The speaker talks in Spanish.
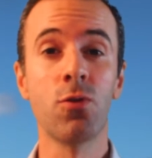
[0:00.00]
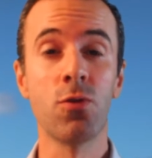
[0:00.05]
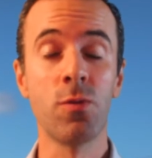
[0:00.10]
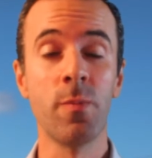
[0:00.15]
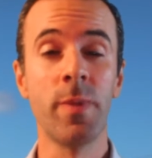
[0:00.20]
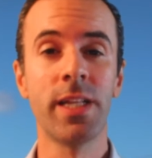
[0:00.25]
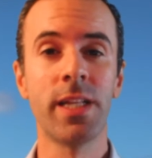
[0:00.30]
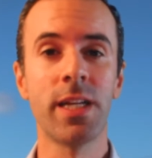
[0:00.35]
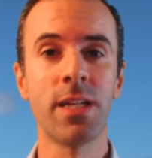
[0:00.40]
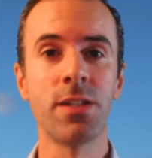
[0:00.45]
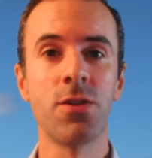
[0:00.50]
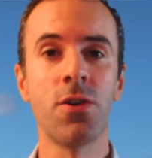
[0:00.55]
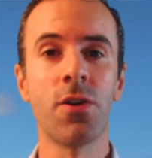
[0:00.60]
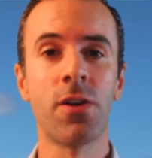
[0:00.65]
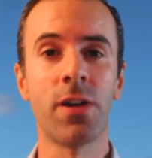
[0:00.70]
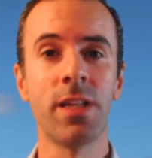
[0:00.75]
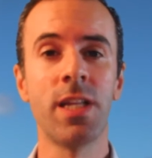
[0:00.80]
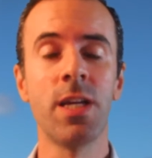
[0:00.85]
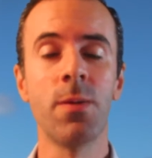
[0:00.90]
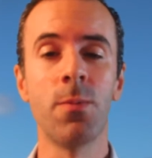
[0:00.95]
tus metas y
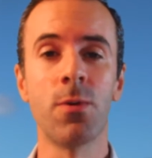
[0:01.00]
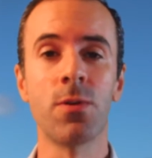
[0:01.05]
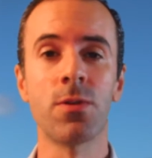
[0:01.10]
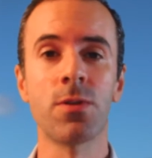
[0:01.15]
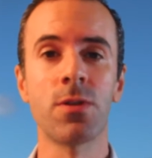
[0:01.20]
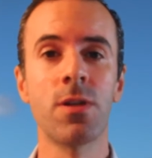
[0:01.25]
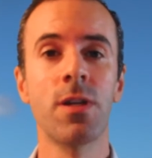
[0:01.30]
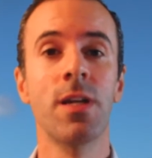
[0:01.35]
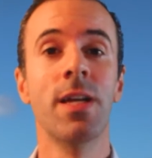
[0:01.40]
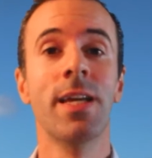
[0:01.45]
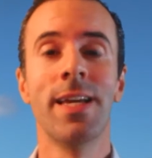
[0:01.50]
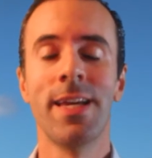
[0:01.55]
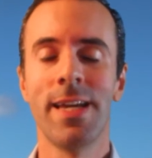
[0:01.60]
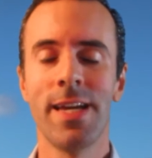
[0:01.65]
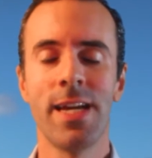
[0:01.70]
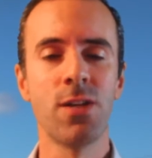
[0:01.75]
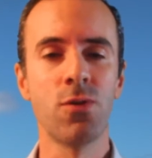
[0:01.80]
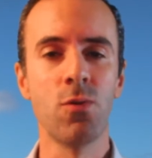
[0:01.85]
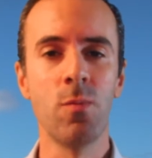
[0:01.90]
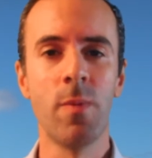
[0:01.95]
objetivos.
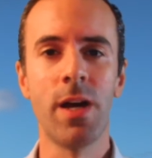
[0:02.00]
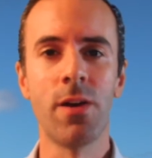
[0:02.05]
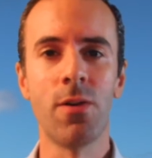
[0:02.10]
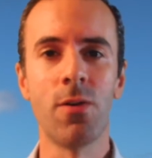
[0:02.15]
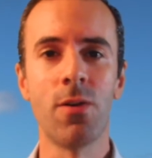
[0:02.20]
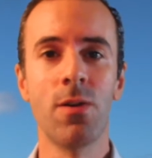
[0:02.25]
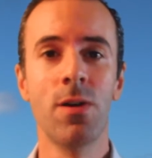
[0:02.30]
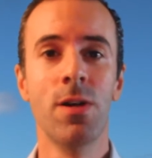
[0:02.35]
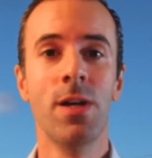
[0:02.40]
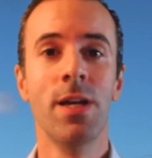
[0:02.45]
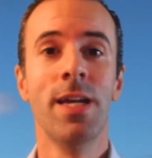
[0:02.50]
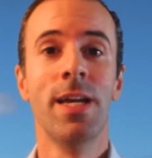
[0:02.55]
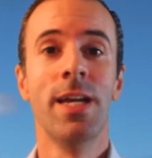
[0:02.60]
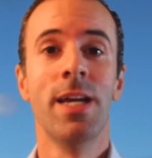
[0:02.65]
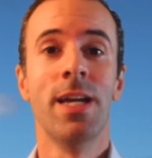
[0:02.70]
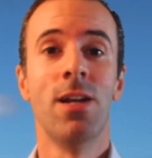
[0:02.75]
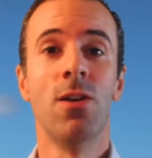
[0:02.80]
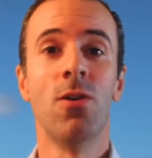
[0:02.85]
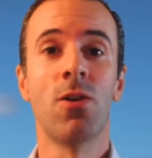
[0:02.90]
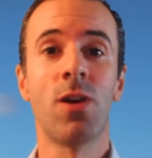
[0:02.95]
Es humano
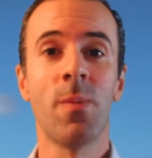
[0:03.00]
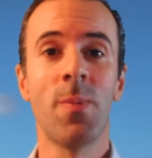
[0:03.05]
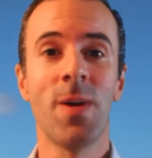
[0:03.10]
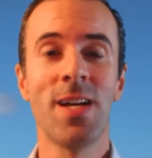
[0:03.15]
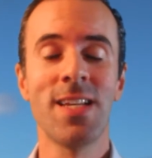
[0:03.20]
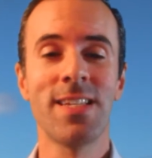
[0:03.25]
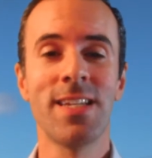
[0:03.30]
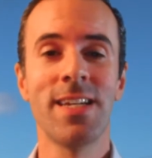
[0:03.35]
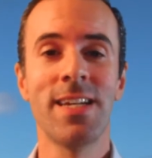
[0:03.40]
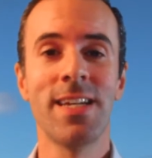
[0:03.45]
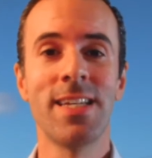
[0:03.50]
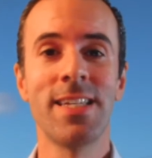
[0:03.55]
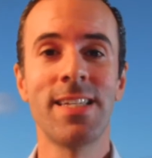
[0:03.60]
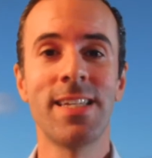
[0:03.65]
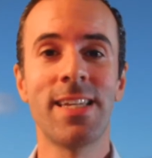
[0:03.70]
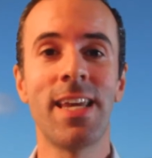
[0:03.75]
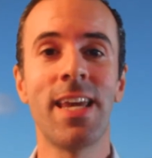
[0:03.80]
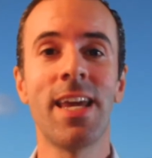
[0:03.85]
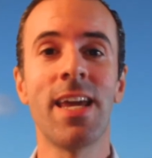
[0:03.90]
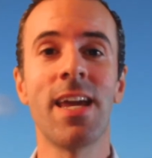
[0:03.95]
lo que pasa
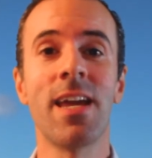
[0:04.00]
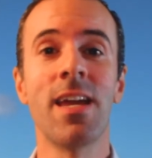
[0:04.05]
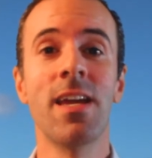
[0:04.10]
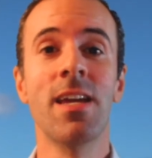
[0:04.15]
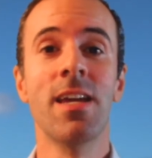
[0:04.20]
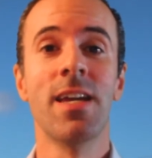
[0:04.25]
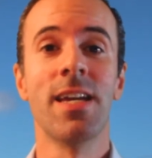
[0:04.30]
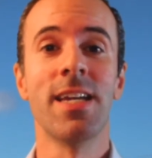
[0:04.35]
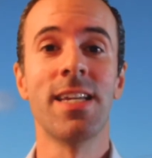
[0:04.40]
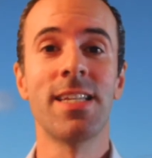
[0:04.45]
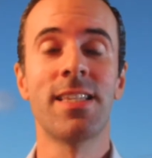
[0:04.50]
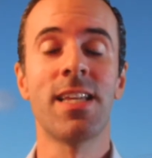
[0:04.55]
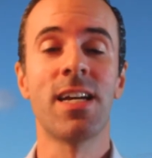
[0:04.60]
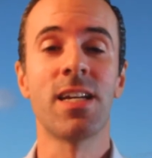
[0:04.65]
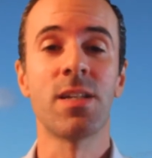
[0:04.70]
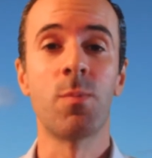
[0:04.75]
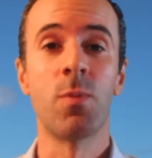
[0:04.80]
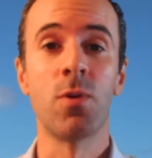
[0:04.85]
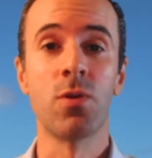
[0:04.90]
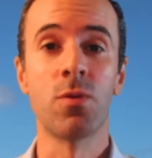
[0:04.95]
es que
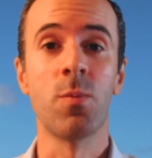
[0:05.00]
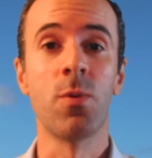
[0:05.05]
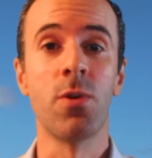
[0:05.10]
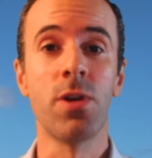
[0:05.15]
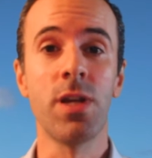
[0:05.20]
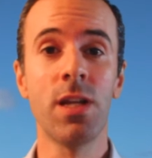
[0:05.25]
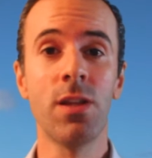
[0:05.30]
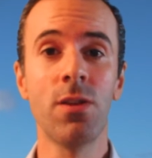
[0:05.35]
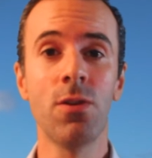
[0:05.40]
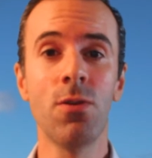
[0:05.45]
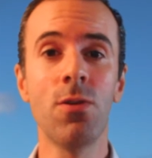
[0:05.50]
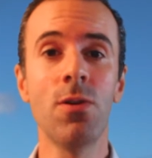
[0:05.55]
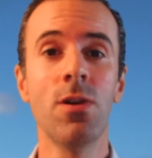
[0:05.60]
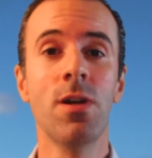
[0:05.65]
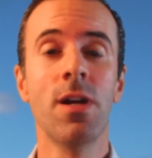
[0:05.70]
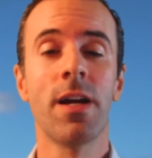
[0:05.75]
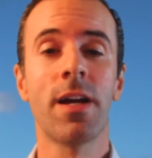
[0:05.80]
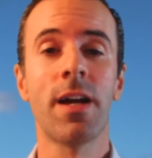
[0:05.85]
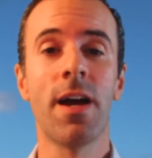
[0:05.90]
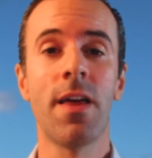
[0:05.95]
estás
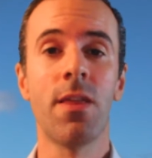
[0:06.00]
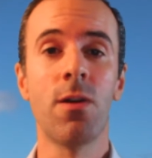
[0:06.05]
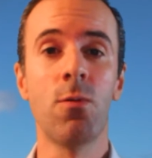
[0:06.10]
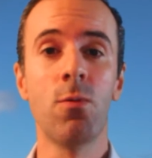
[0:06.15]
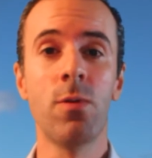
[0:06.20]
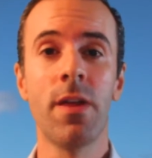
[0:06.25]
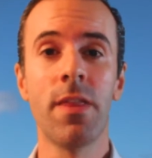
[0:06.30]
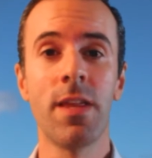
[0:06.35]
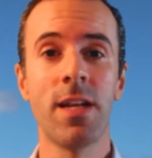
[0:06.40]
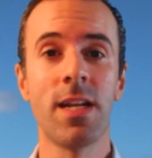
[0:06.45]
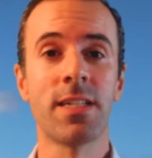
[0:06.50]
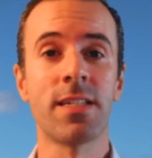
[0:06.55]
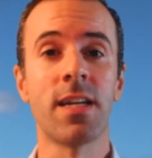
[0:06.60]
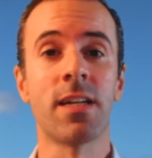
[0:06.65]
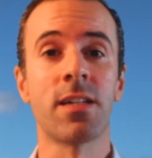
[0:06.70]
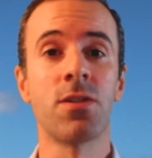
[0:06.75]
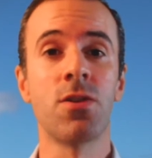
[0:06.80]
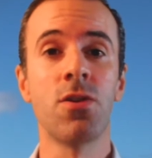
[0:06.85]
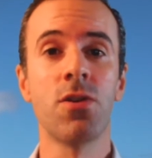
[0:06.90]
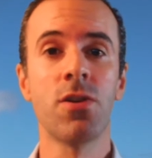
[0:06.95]
posponiendo cada una de las
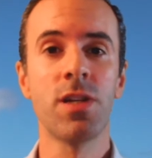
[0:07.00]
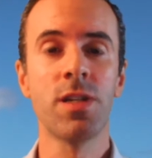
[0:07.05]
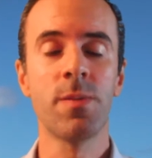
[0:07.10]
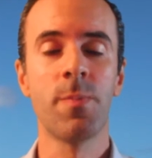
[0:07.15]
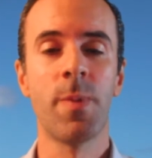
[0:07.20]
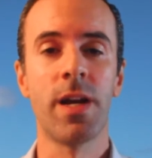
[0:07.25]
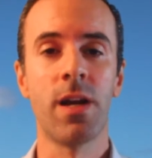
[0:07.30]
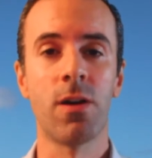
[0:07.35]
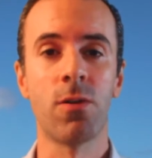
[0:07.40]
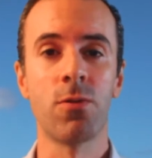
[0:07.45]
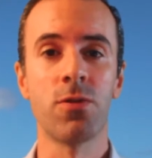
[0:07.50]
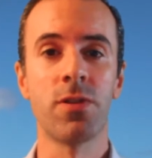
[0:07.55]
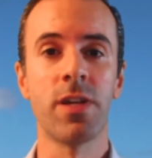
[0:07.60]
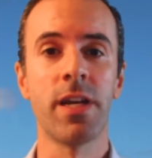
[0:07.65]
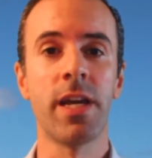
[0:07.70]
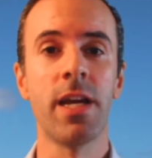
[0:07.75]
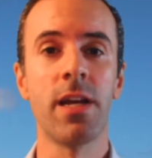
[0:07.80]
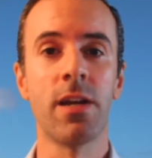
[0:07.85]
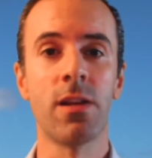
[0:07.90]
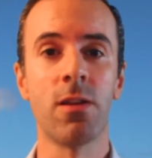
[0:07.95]
acciones para
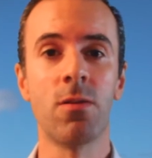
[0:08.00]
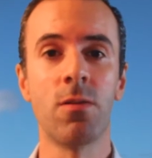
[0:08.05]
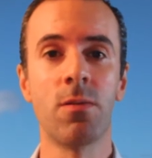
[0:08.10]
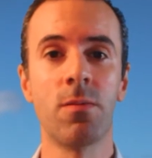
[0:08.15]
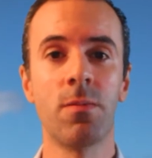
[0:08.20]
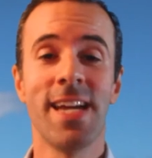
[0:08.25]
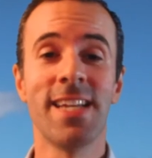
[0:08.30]
conseguirlo.